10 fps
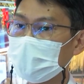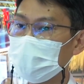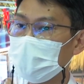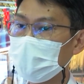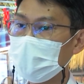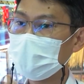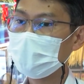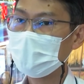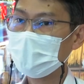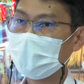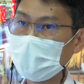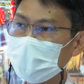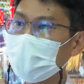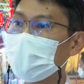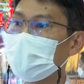ต้องบอกว่า
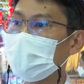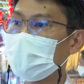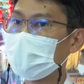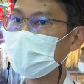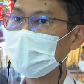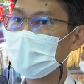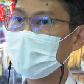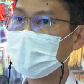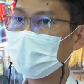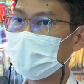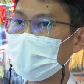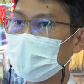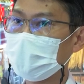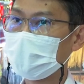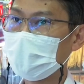ร้านทองเนี่ย
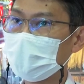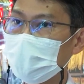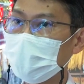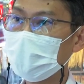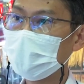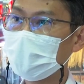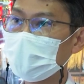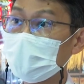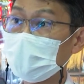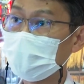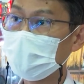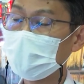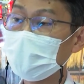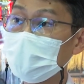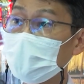การที่ว่าเราสา
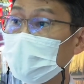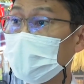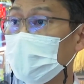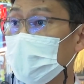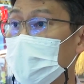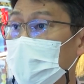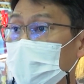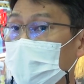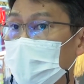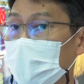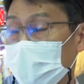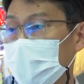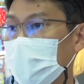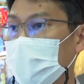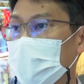มารถทำยอดขายได้ห
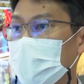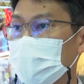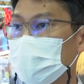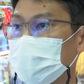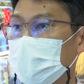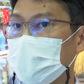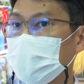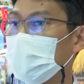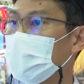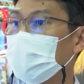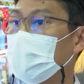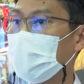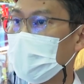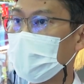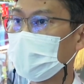ลักล้านเนี่ยมันก็เป็นเรื่อง
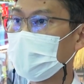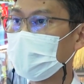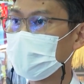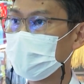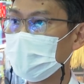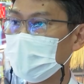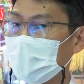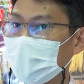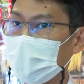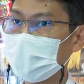ไม่แปลกนะฮะแต่